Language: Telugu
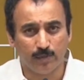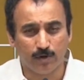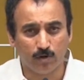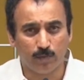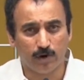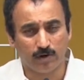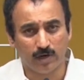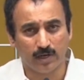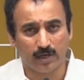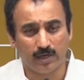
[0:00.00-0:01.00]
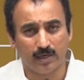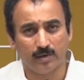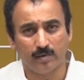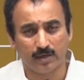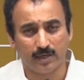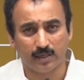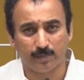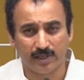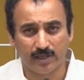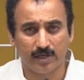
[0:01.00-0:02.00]
పిడుగుపాటులాగా గత
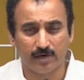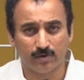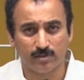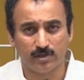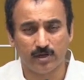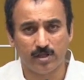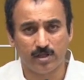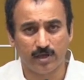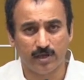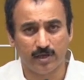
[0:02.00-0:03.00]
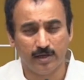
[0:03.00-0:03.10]
పదిహేను రోజుల నుంచి